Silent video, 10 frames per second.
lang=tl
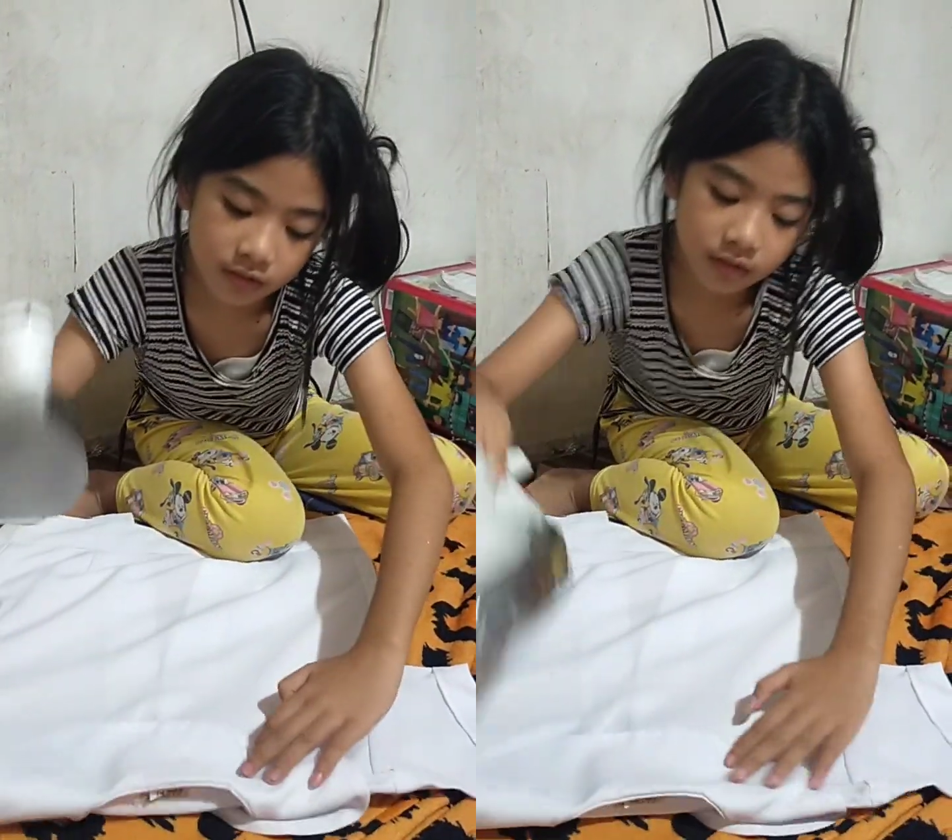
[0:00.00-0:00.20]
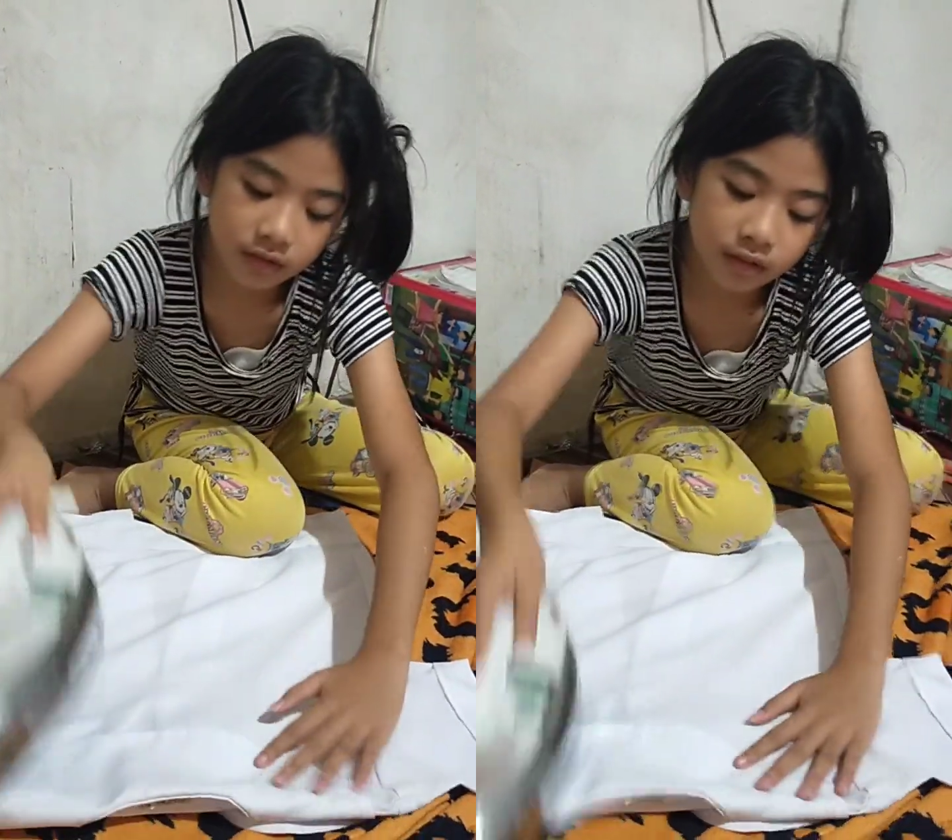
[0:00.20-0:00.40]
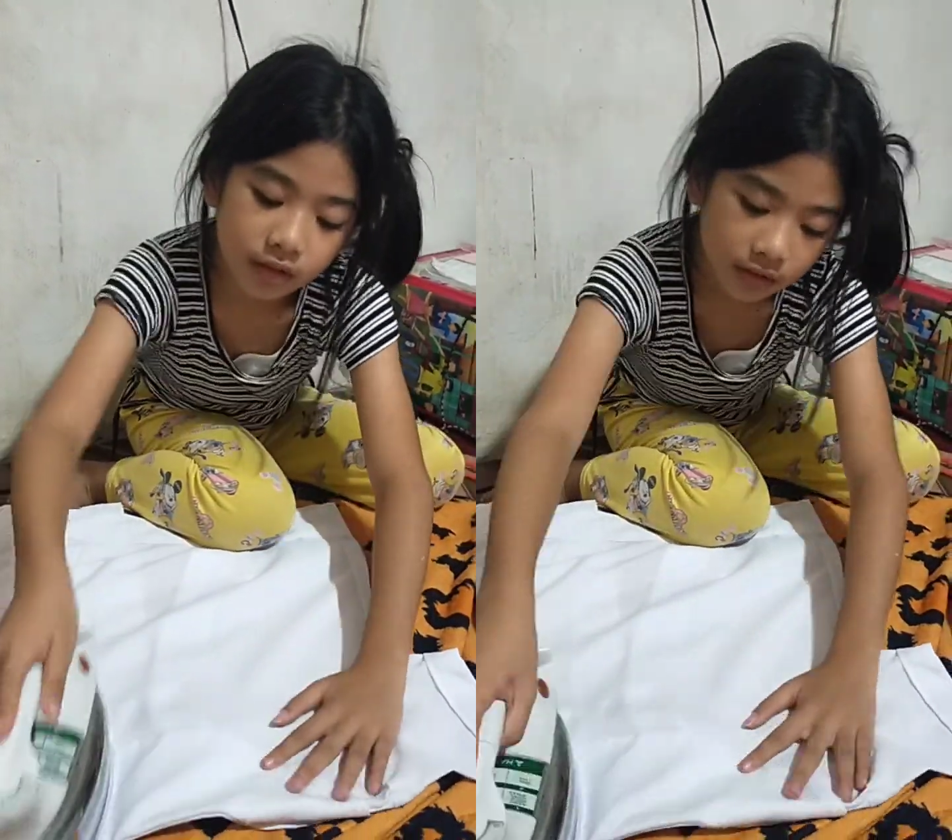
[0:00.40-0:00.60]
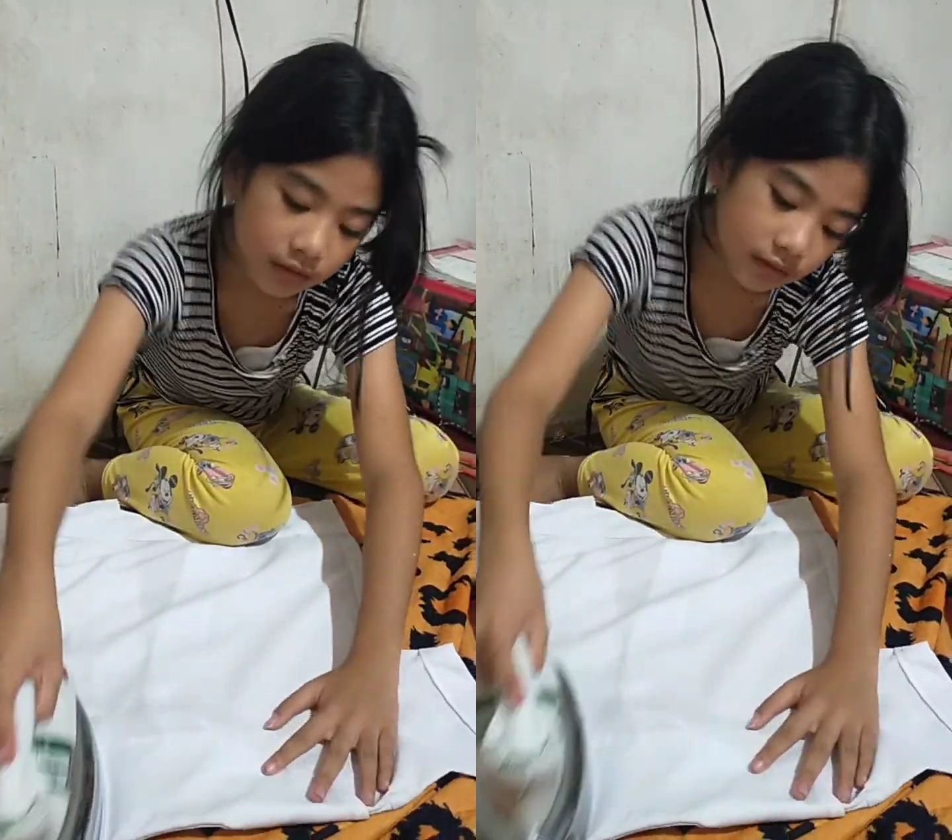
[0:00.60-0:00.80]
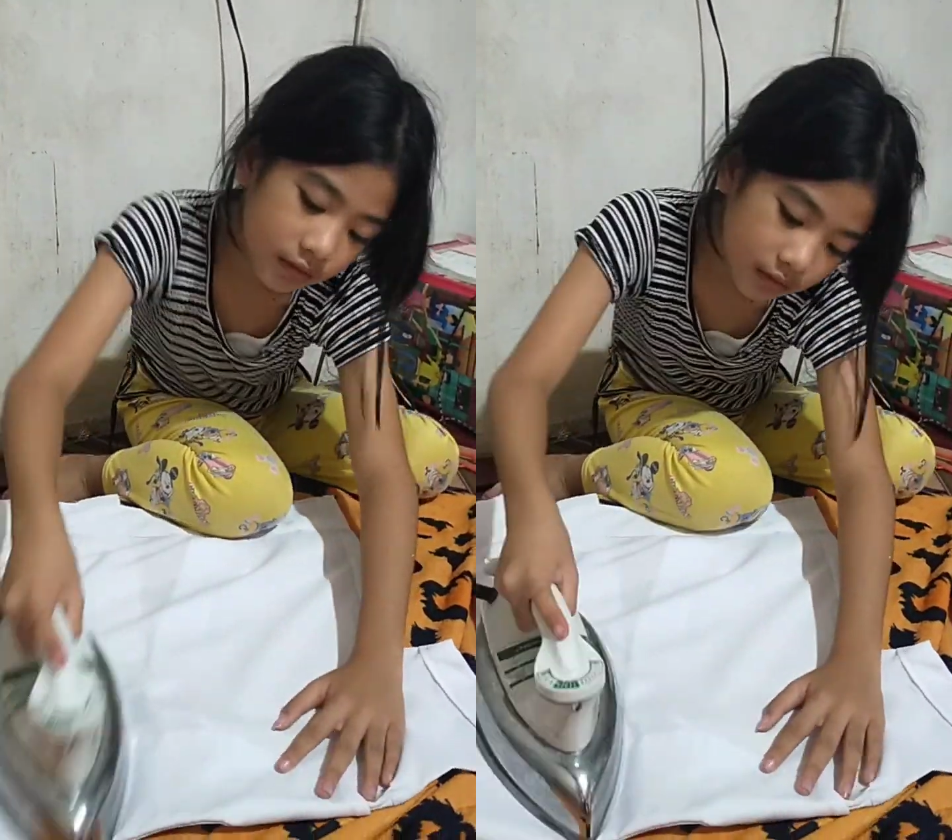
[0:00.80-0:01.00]

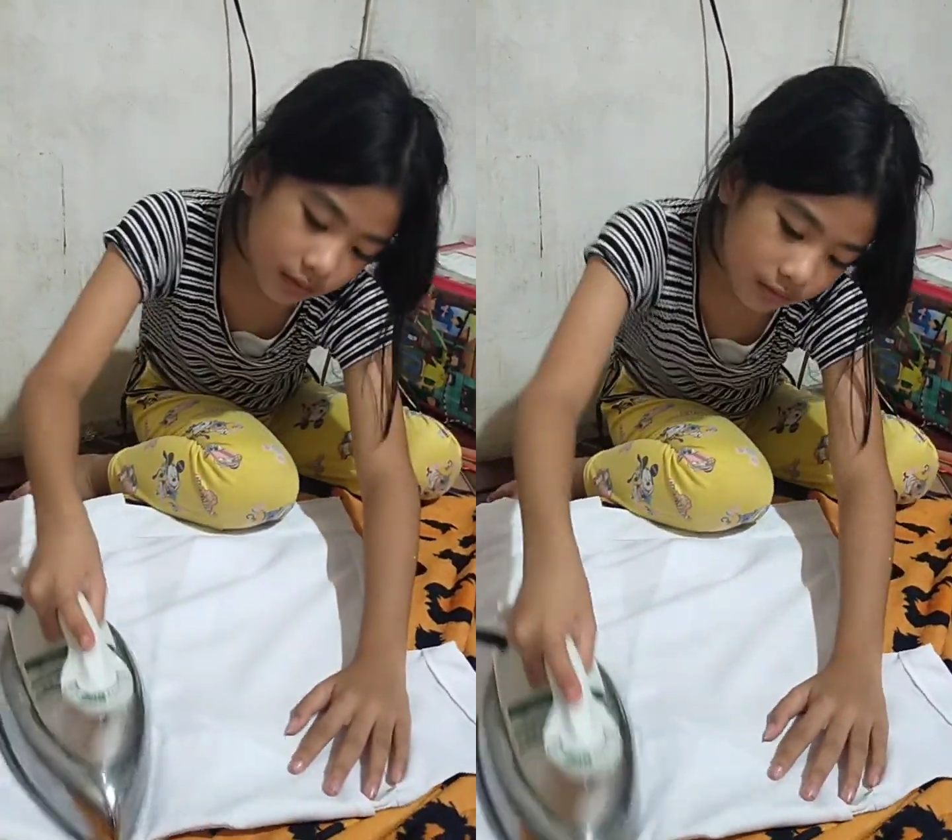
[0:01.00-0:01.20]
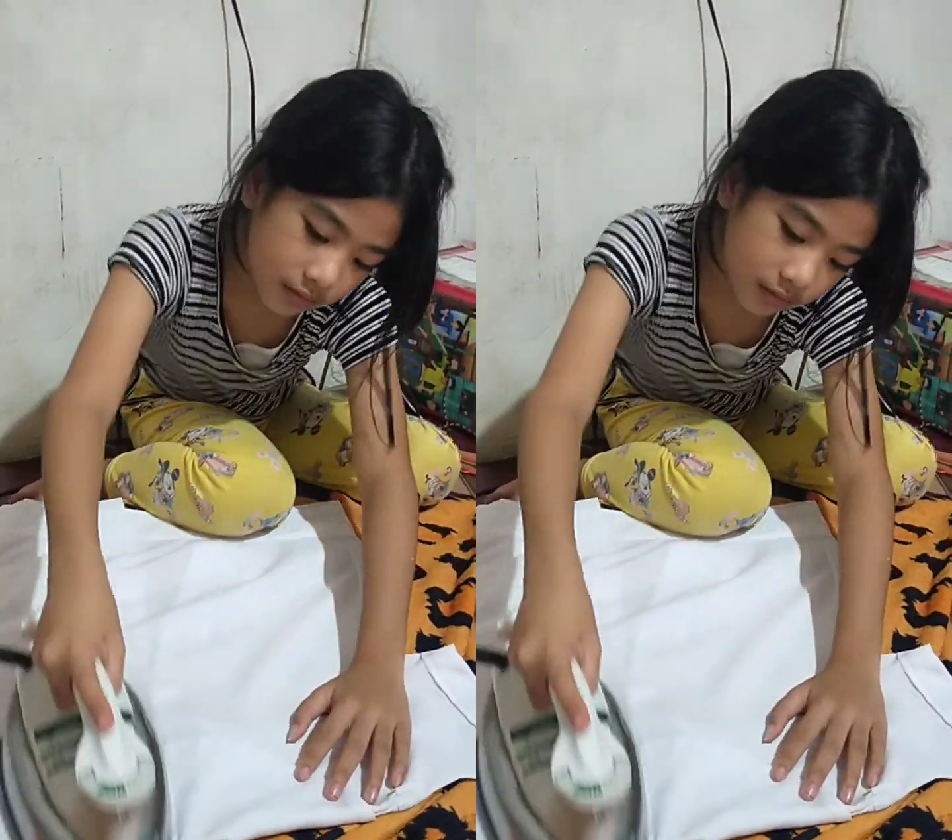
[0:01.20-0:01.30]
Mag-artista, ha?